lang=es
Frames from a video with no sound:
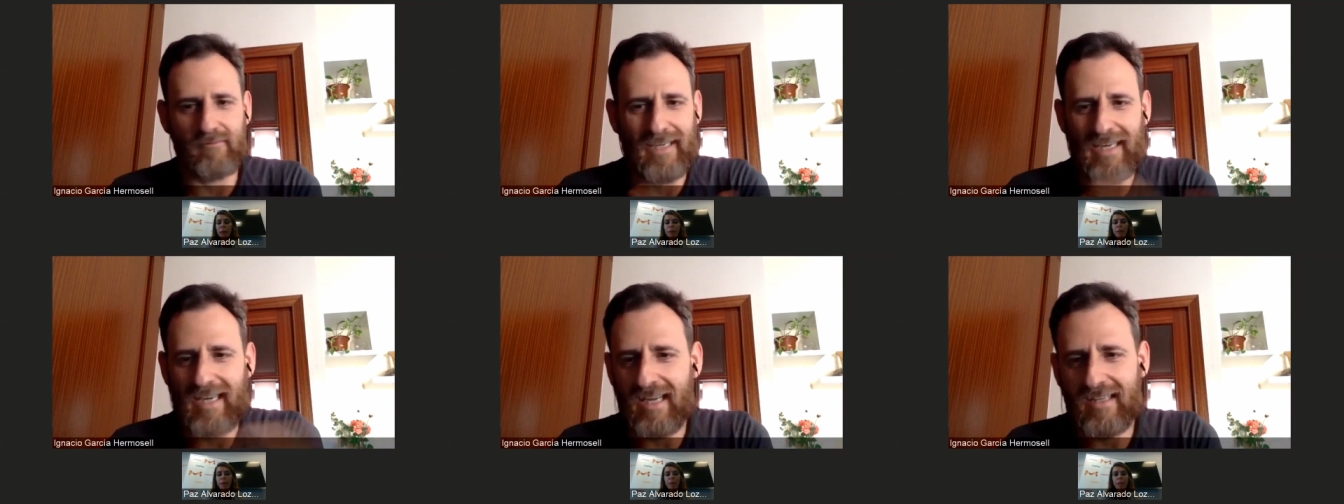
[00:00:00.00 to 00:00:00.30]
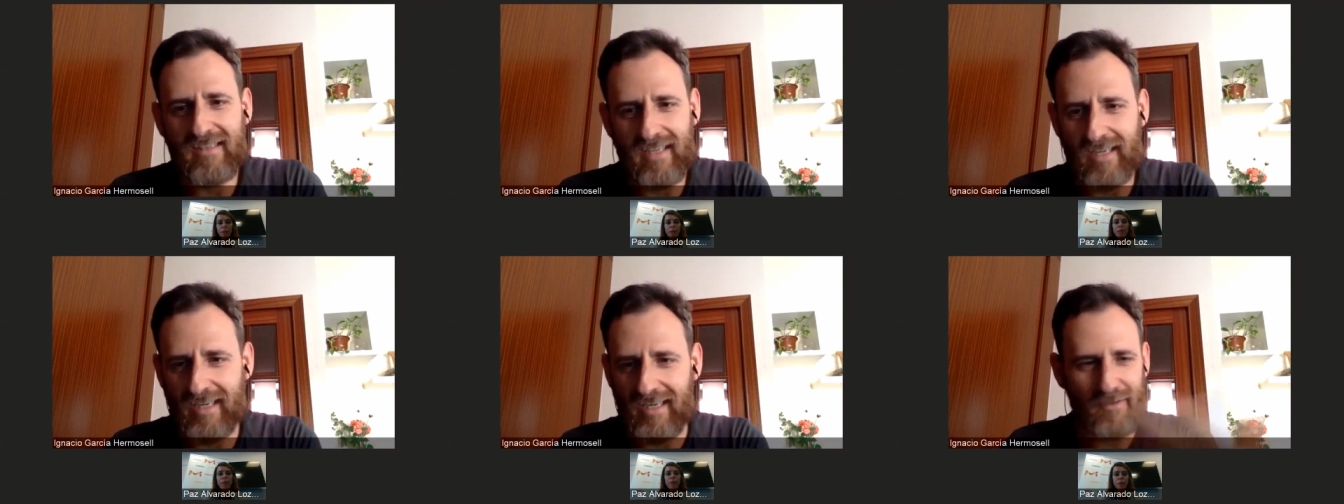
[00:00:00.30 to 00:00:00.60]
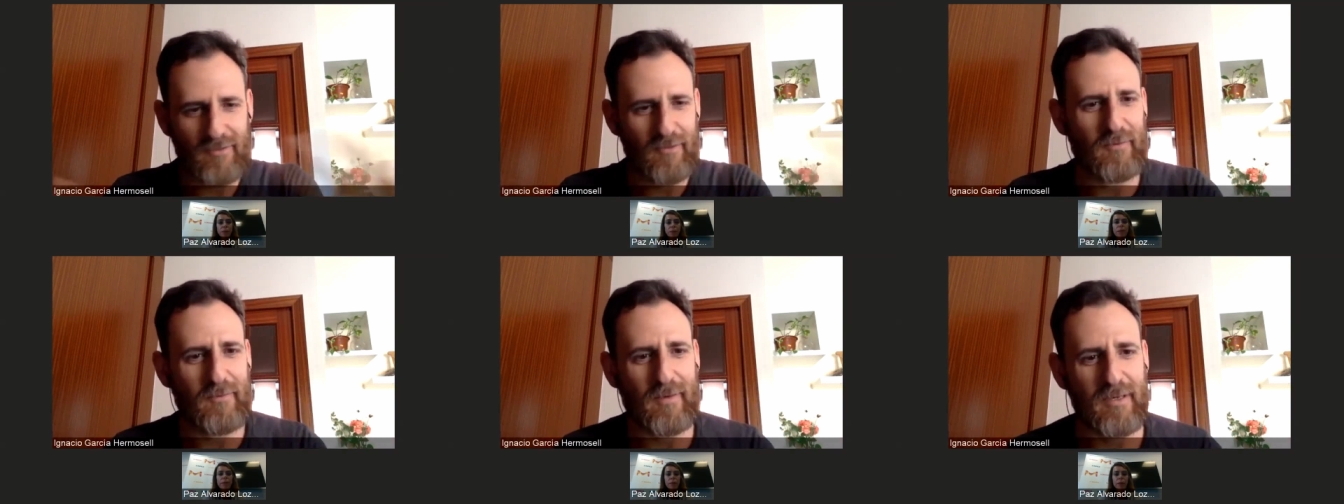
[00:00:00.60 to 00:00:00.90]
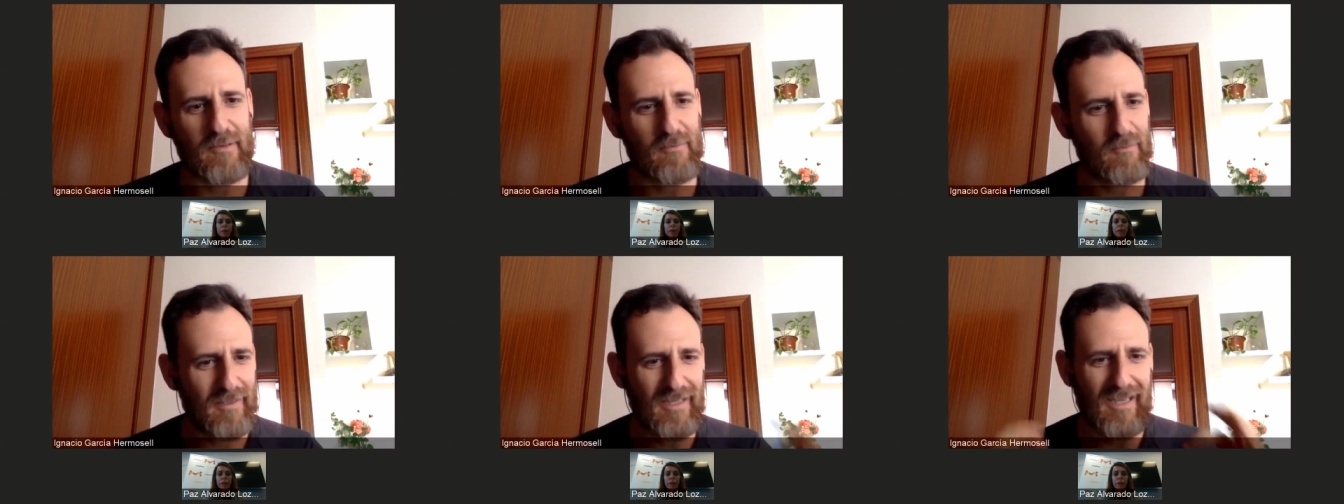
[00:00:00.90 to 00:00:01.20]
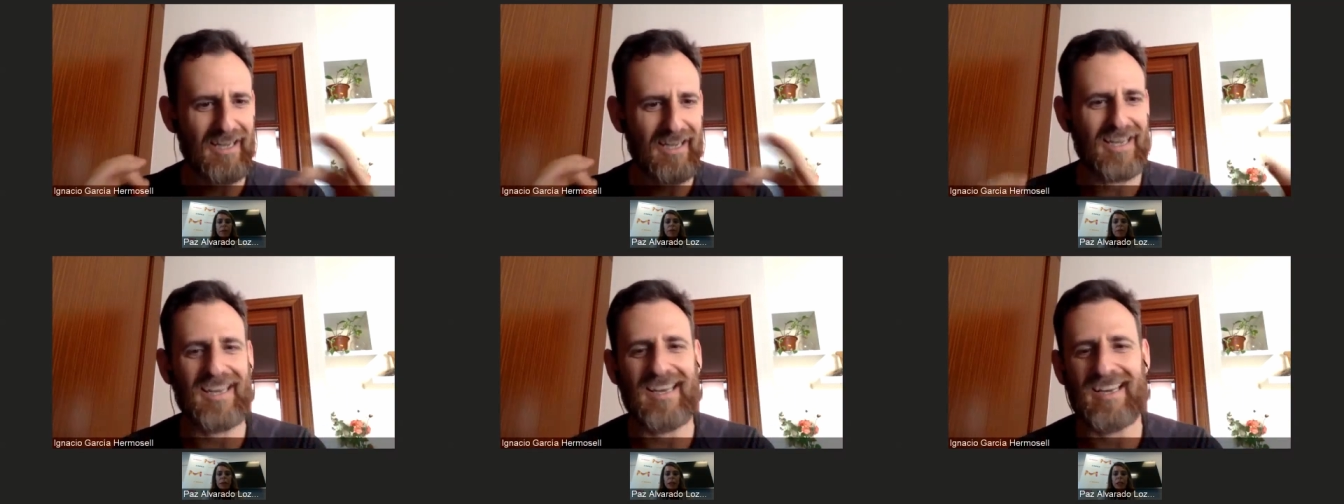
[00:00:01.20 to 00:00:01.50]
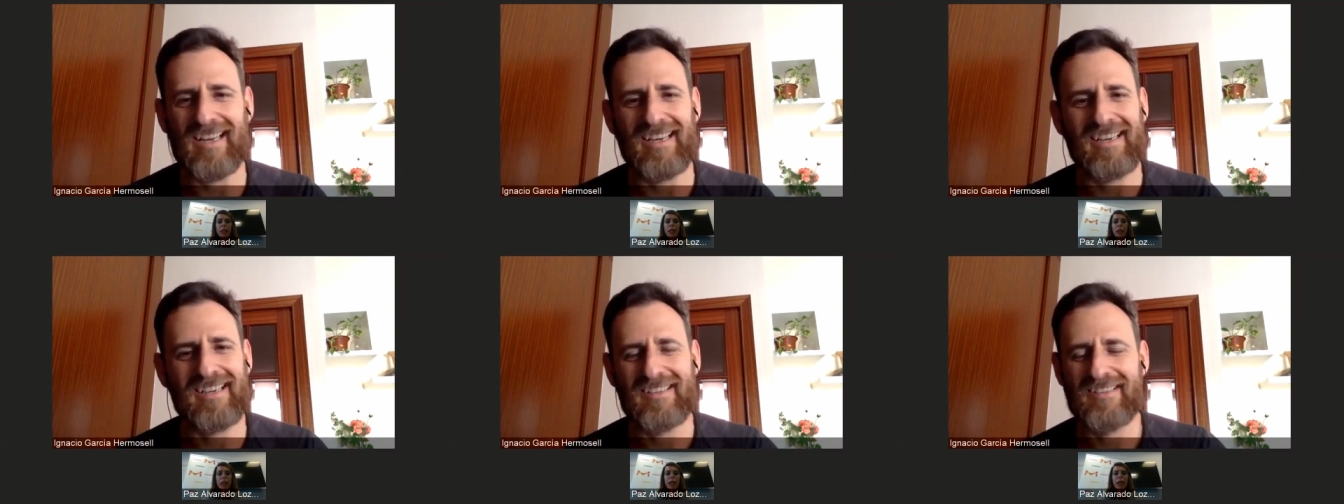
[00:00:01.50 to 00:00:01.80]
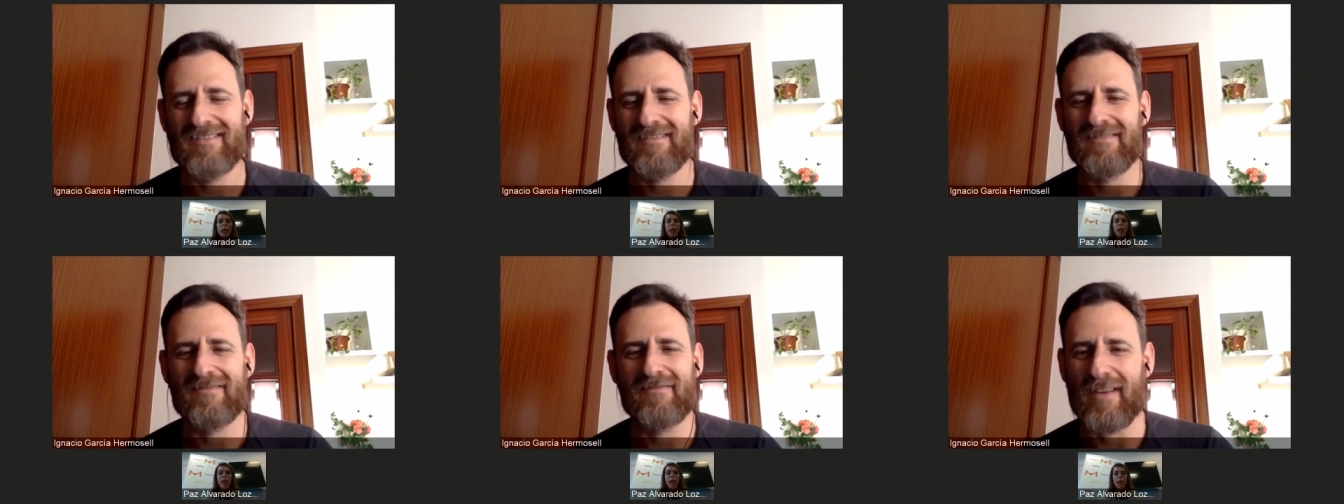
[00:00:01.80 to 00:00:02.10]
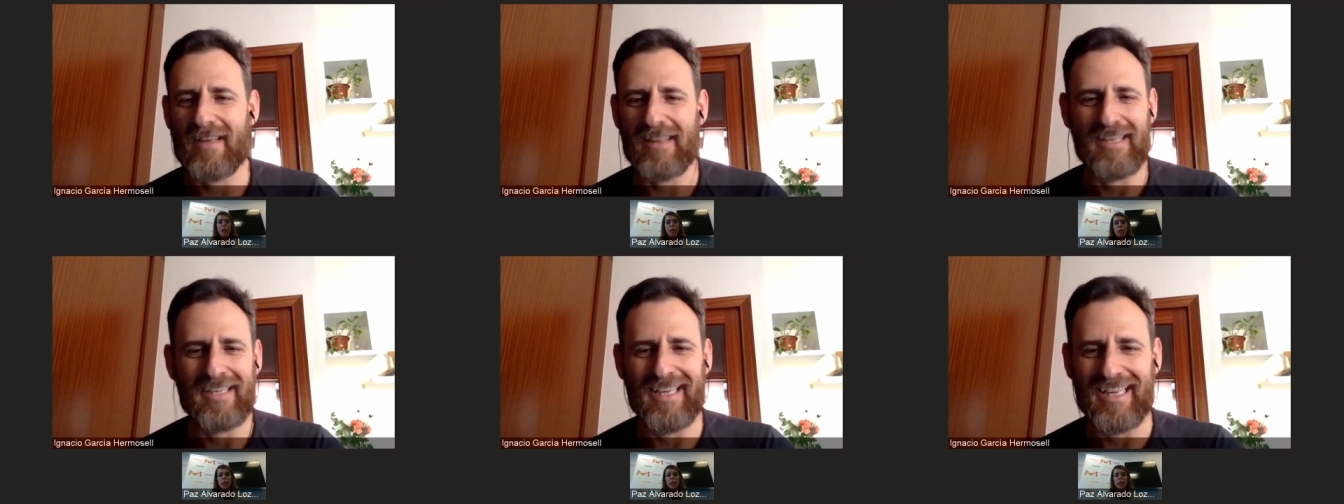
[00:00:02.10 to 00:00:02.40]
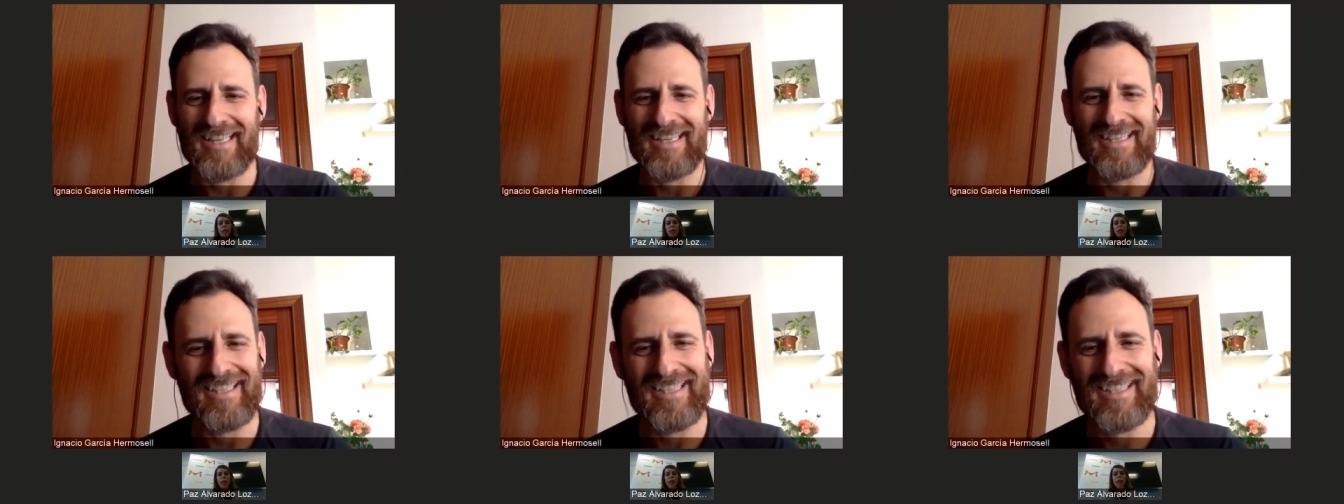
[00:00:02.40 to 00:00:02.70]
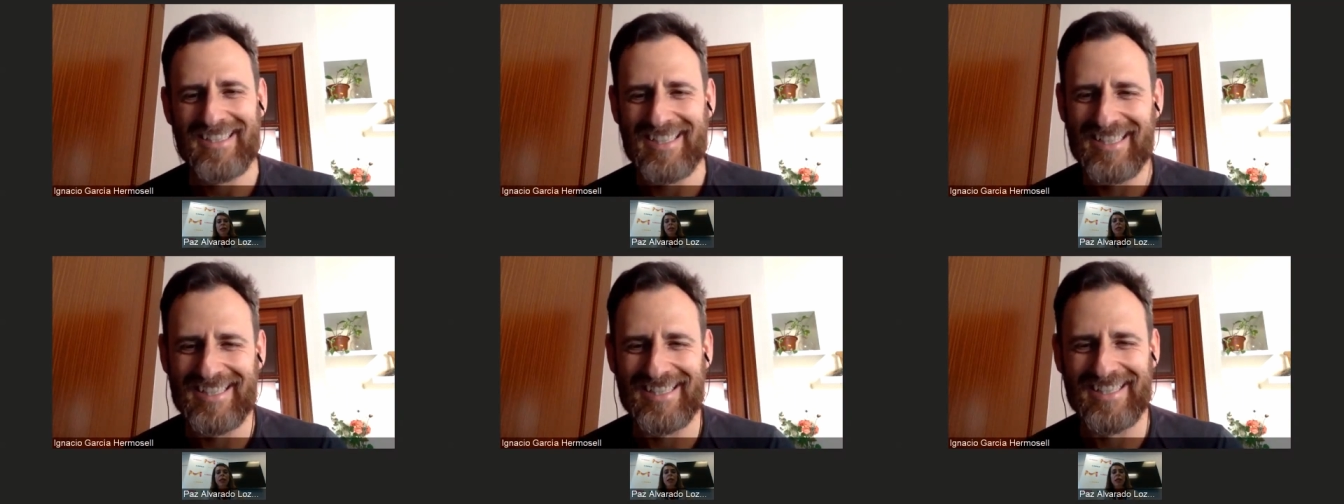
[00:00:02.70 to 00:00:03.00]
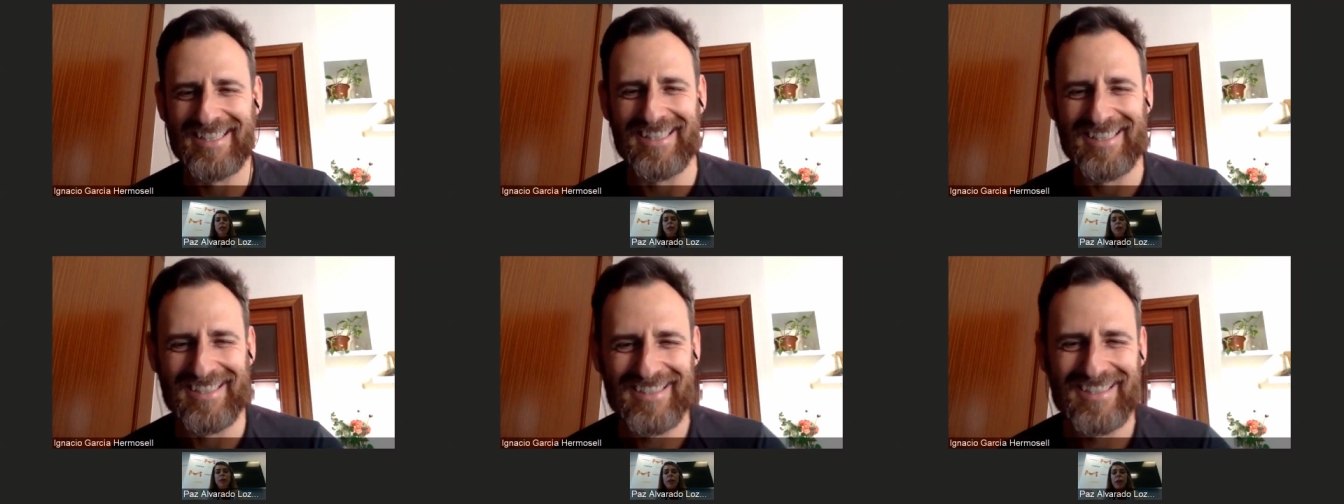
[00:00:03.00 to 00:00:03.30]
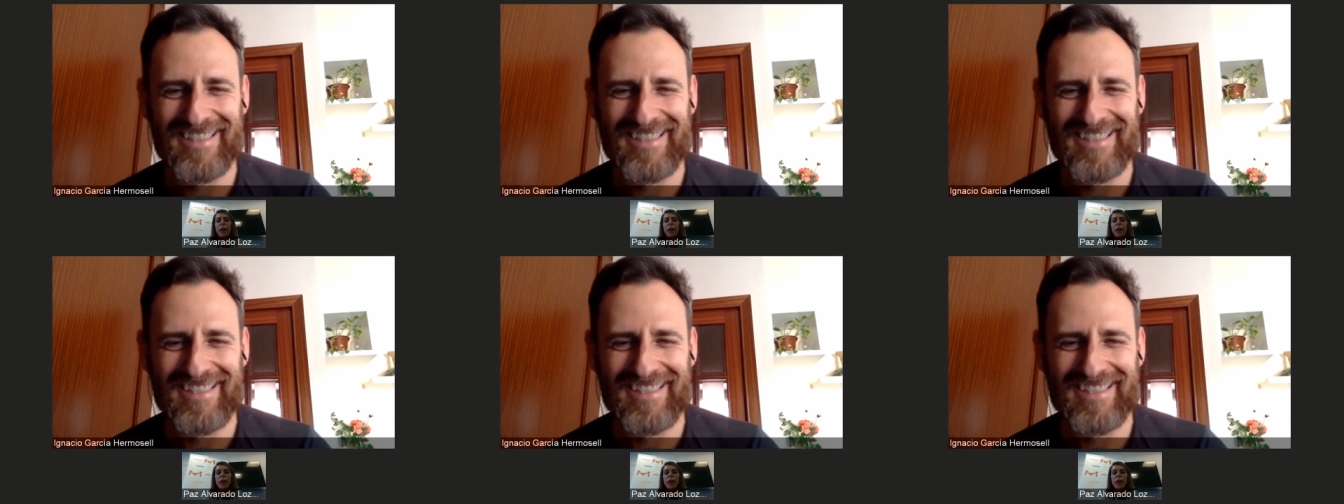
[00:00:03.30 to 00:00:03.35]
me encanta, es que todo me resulta Fascinante. Sí, sí.